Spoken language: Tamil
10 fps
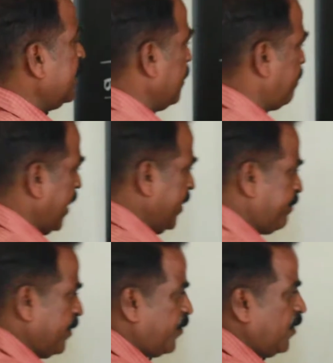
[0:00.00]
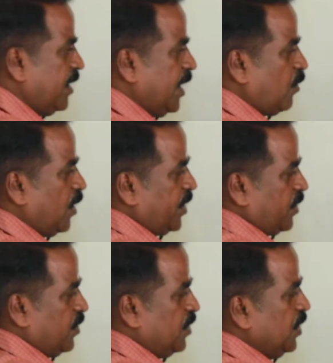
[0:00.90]
இந்த பைப்பு ஃபுல்லாக ஹோல்
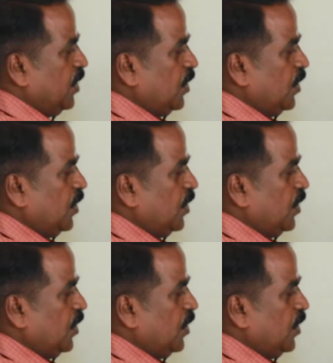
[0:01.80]
இருக்கணும்